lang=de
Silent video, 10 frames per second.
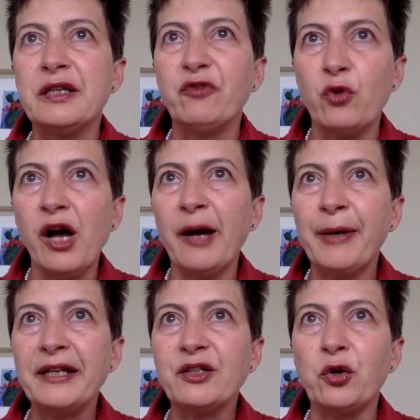
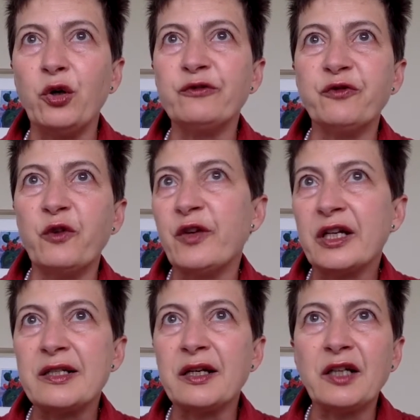Vorarbeit geholfen, wo wir
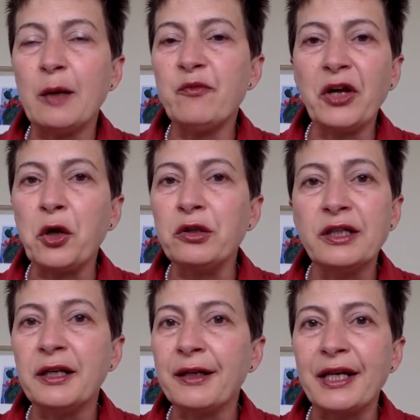gesagt haben, wer könnte
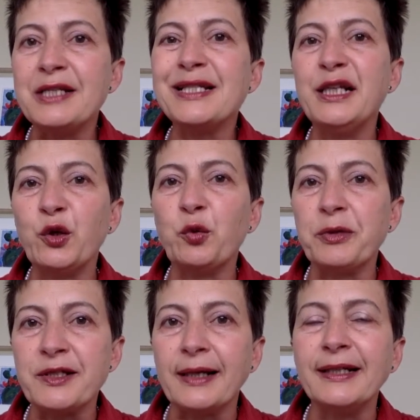denn deine Zielgruppe
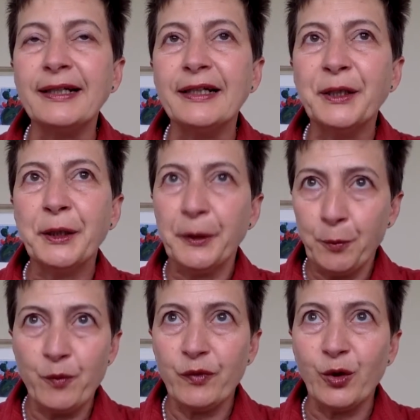sein?
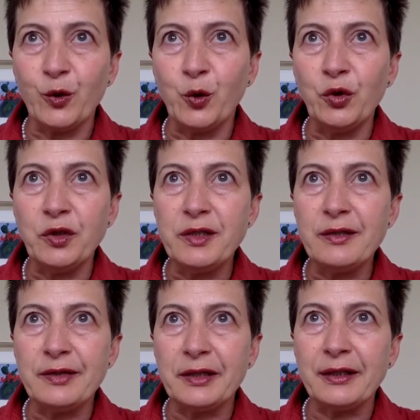Und
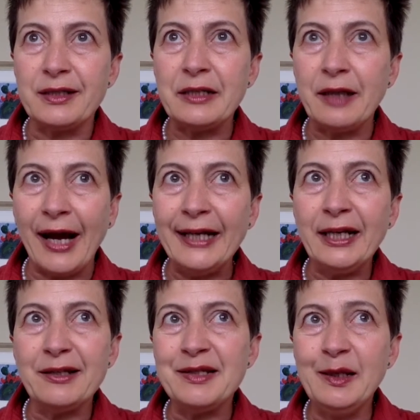äh, da sind ja
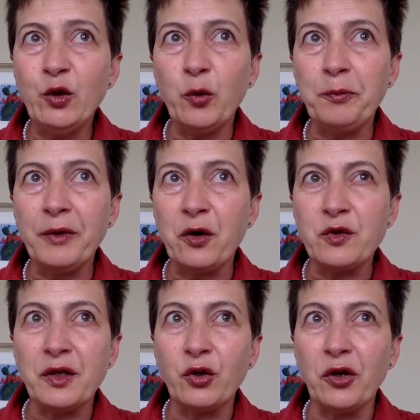einige Zielgruppen
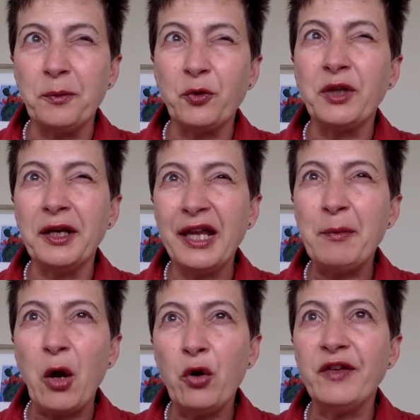rausgekommen und dann eben
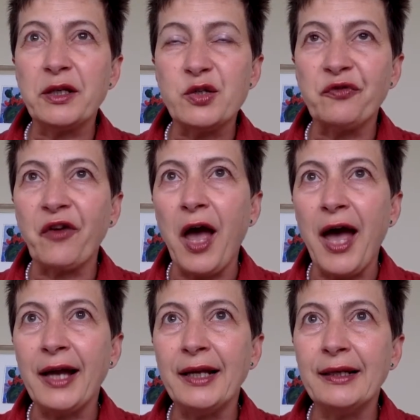auch wieder zu
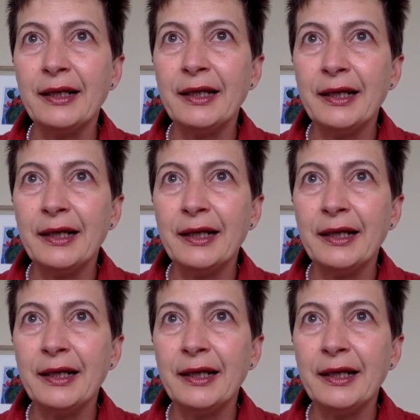fragen,